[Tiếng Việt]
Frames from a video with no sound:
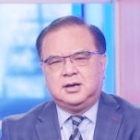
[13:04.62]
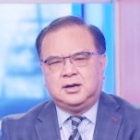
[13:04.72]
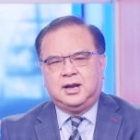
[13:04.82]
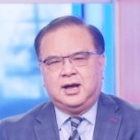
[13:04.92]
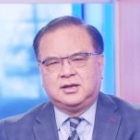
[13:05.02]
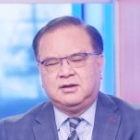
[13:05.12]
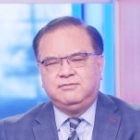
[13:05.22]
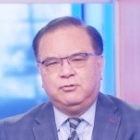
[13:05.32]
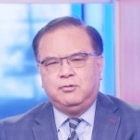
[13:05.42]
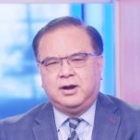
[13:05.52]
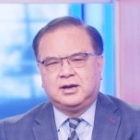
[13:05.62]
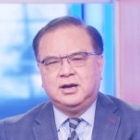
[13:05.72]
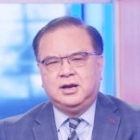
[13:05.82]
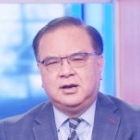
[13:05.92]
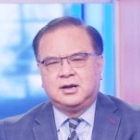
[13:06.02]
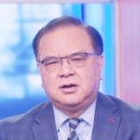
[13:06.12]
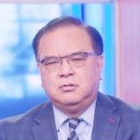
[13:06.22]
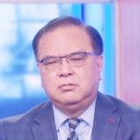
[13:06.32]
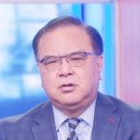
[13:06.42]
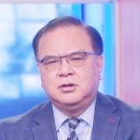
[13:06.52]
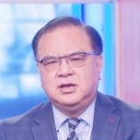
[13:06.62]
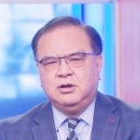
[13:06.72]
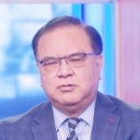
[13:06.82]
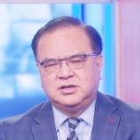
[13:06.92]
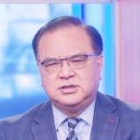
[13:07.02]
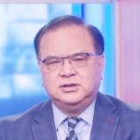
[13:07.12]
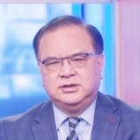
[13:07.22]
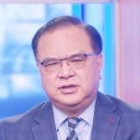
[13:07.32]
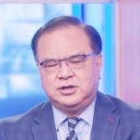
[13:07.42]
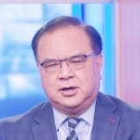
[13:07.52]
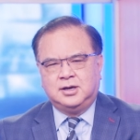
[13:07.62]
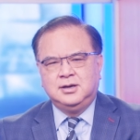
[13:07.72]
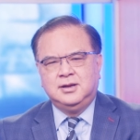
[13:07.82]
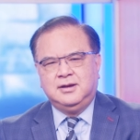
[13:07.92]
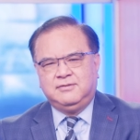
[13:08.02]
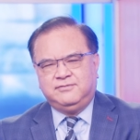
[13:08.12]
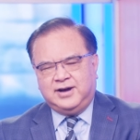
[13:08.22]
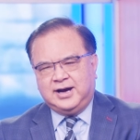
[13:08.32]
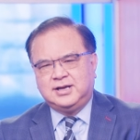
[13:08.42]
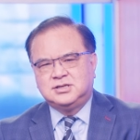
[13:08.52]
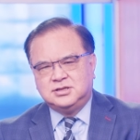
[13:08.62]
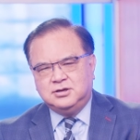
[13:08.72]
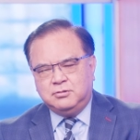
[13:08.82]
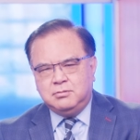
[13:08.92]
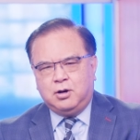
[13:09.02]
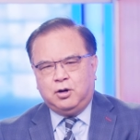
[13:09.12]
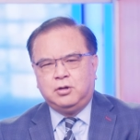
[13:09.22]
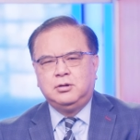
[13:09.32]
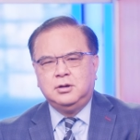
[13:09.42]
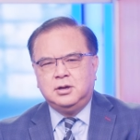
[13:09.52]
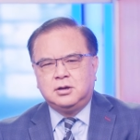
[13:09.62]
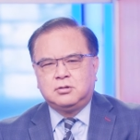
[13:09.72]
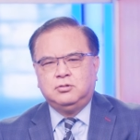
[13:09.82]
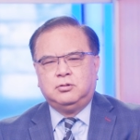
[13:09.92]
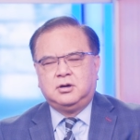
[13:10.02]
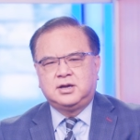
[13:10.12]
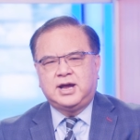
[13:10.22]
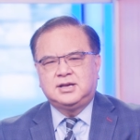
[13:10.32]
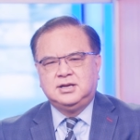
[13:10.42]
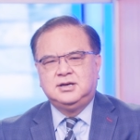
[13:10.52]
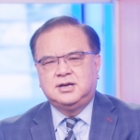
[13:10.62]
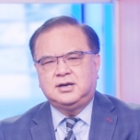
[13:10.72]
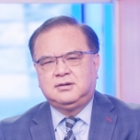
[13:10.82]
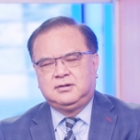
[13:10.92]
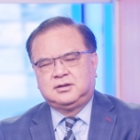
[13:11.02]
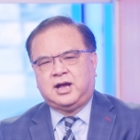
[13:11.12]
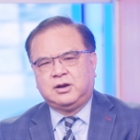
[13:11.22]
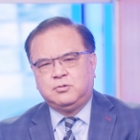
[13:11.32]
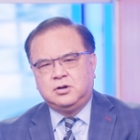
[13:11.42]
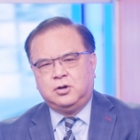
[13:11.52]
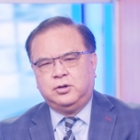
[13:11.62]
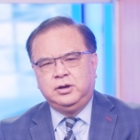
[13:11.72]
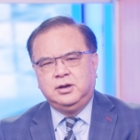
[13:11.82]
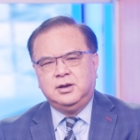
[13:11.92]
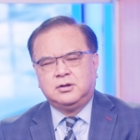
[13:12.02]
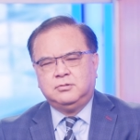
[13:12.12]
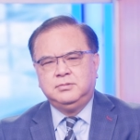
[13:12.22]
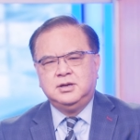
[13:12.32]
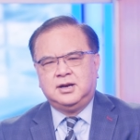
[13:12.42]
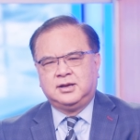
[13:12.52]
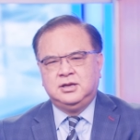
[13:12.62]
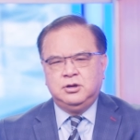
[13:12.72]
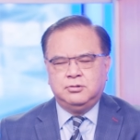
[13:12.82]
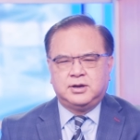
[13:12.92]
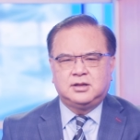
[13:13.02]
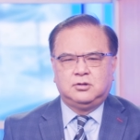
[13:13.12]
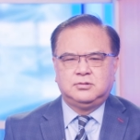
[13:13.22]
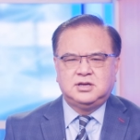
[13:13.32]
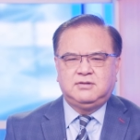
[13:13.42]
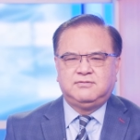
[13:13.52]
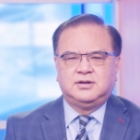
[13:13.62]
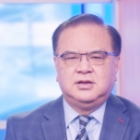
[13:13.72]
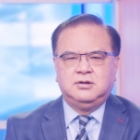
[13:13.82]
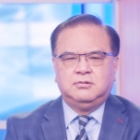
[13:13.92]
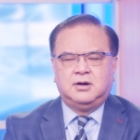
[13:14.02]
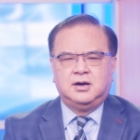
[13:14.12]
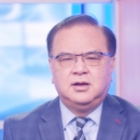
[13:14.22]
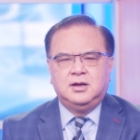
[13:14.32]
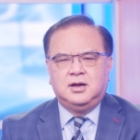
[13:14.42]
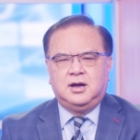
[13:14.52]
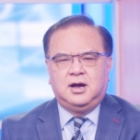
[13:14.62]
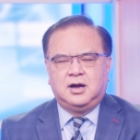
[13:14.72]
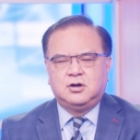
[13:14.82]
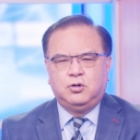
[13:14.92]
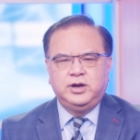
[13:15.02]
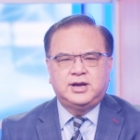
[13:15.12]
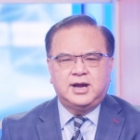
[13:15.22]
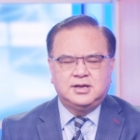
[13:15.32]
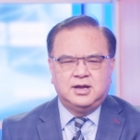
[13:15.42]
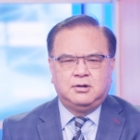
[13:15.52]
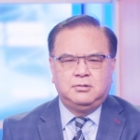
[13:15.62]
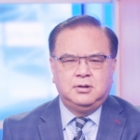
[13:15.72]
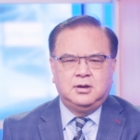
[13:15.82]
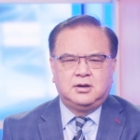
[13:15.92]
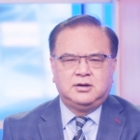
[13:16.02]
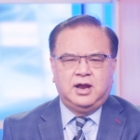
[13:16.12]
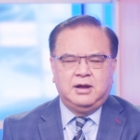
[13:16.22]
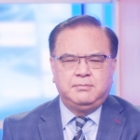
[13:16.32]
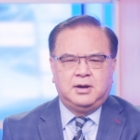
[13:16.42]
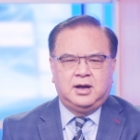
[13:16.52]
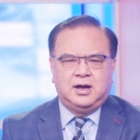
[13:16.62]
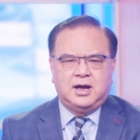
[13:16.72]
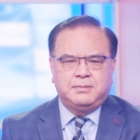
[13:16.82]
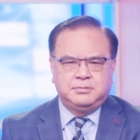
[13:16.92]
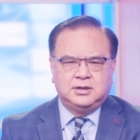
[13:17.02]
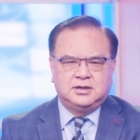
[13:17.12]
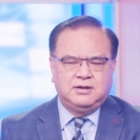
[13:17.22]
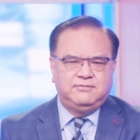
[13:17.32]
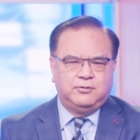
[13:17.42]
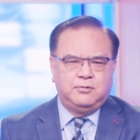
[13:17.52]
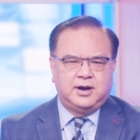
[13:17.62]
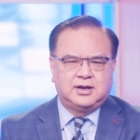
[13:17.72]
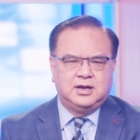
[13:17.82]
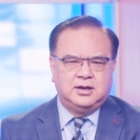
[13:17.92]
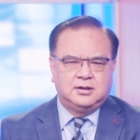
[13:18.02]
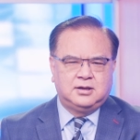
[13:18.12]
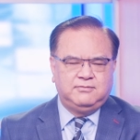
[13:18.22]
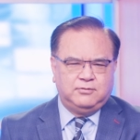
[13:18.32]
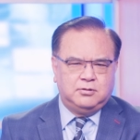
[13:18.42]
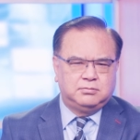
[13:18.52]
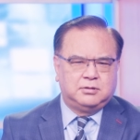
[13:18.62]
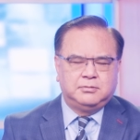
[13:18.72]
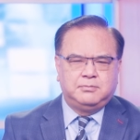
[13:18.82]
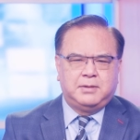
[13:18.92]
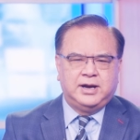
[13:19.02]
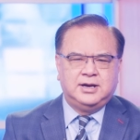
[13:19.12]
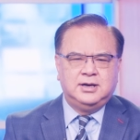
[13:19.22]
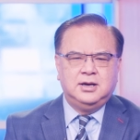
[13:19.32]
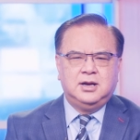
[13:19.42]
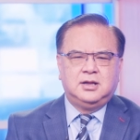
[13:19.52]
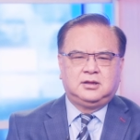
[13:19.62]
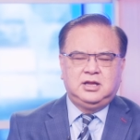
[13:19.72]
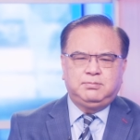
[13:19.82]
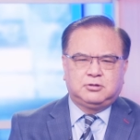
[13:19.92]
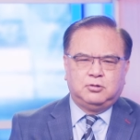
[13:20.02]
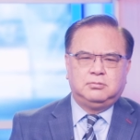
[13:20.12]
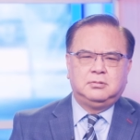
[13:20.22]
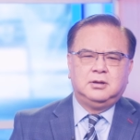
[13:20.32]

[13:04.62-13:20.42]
là chính phủ Hoa Kỳ là không có nhiều cái sự lựa chọn và cái sự ủng hộ của các chính khách tại quốc hội cũng như là nhiều các tổ chức và nhiều à, à khối khác nhau để mà áp lực chính phủ Hoa Kỳ, chính phủ ông Tổng thống Biden tiếp tục